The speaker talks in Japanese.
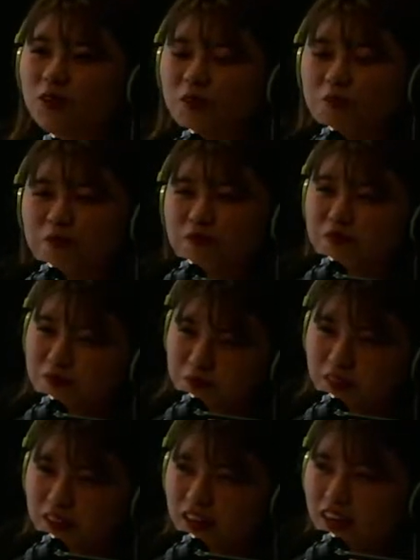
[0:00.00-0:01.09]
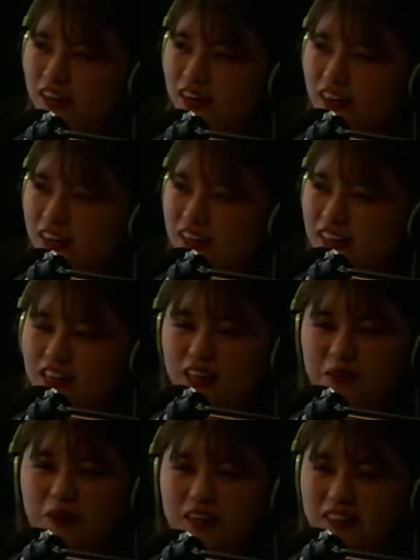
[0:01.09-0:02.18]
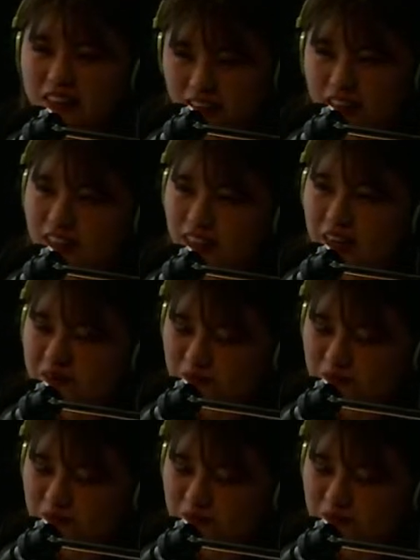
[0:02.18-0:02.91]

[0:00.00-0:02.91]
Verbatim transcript: もいい加減学んでいただきたい